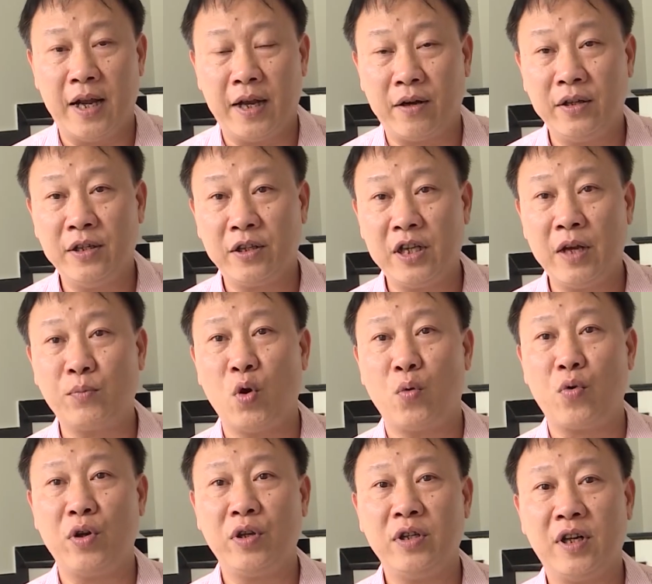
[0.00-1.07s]
Để tiếp tục
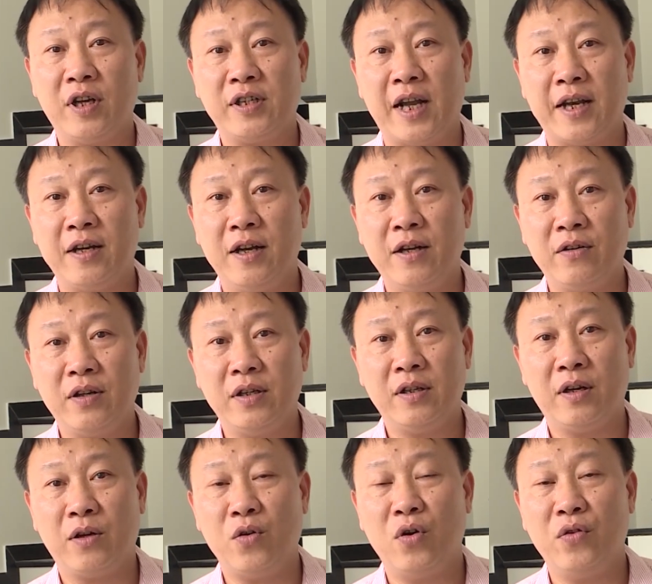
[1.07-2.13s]
giải
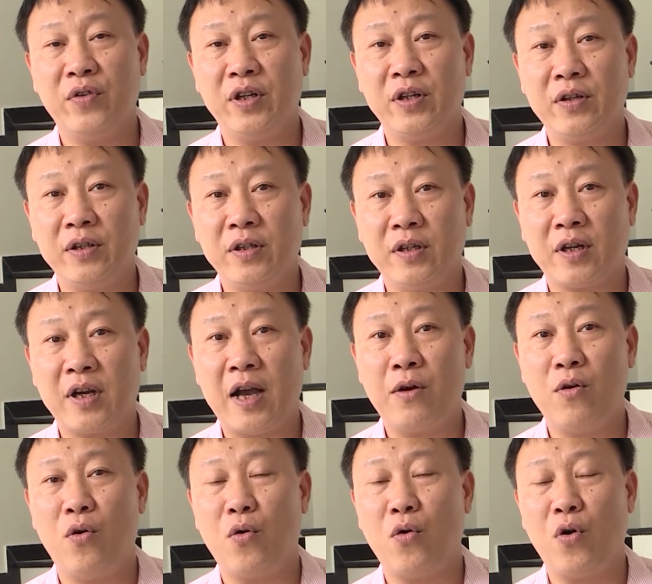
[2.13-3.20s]
ngân đối với các
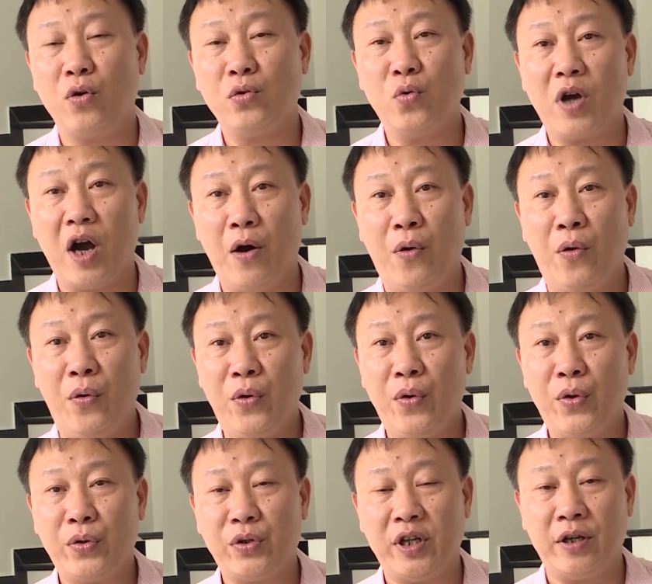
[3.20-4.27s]
hộ có nhu cầu
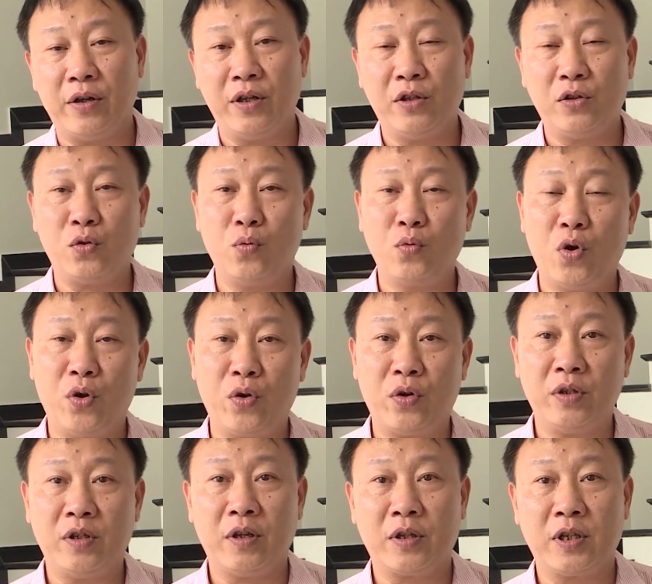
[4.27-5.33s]
thì chúng tôi
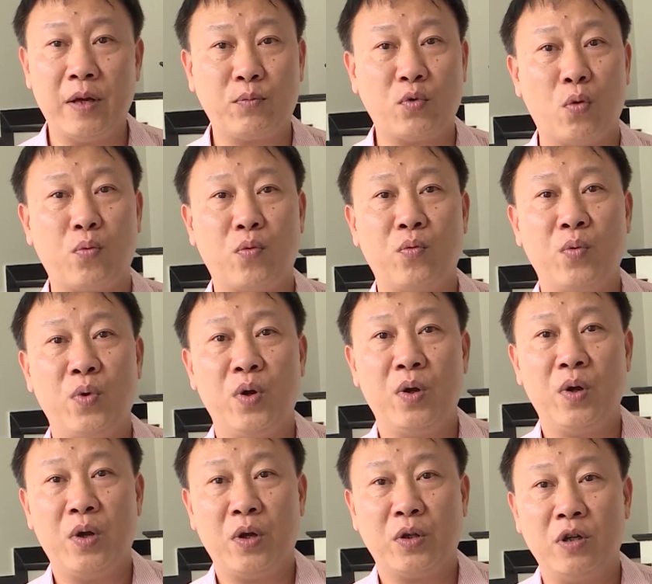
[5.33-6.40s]
tiếp tục
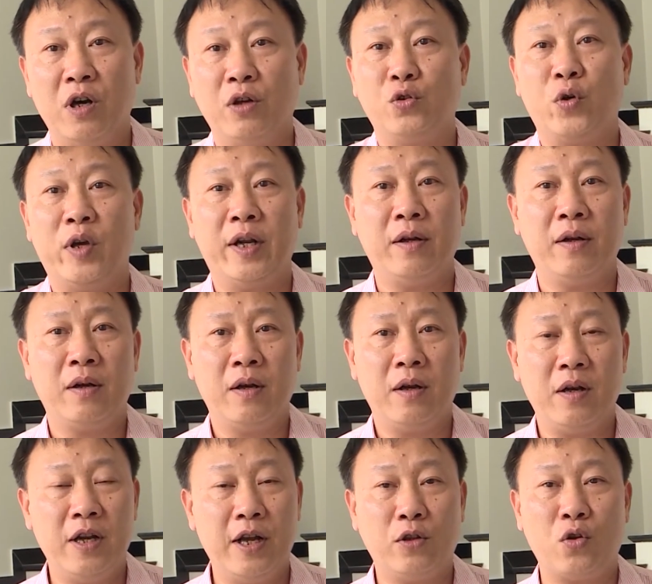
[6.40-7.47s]
thường xuyên
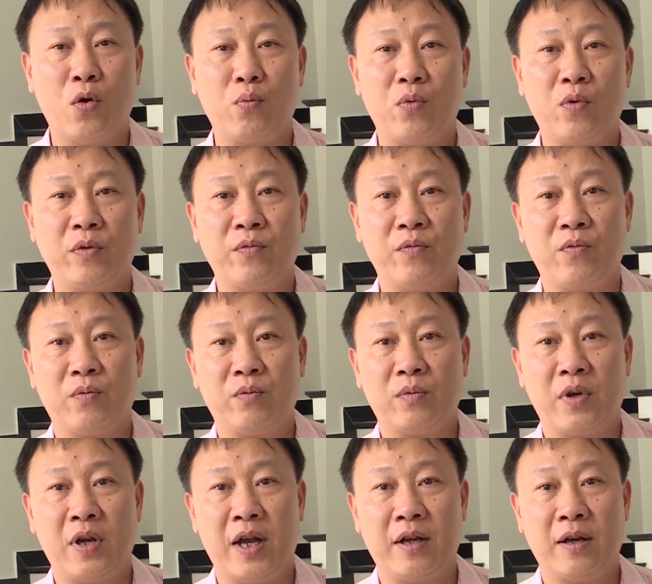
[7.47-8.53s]
liên tục
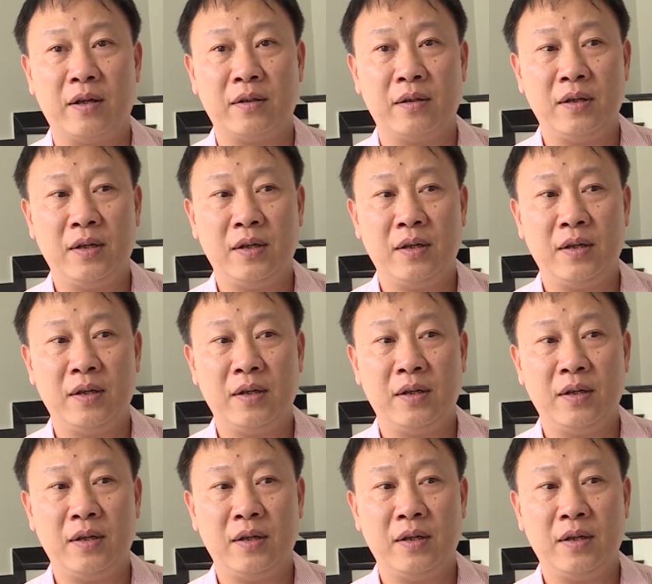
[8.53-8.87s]
là